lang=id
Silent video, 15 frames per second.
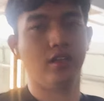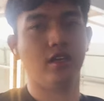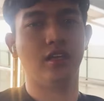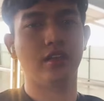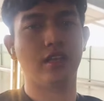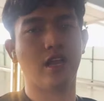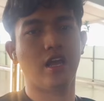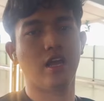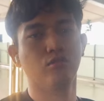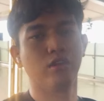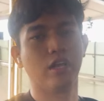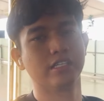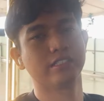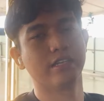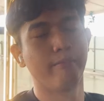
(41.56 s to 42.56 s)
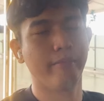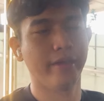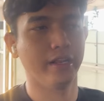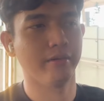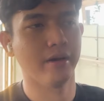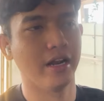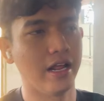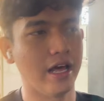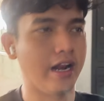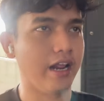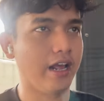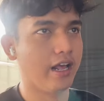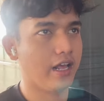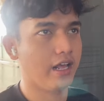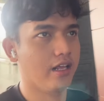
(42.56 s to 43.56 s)
kita udah sampai di
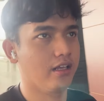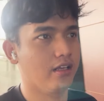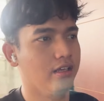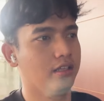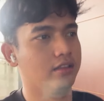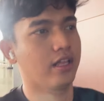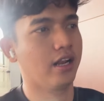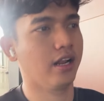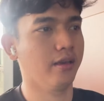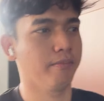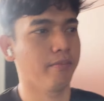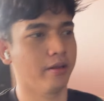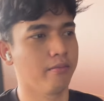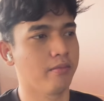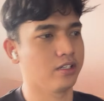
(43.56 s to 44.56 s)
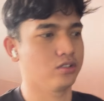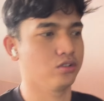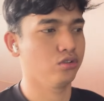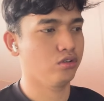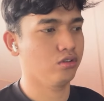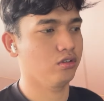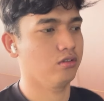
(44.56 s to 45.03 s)
bandara kita lagi pengen masuk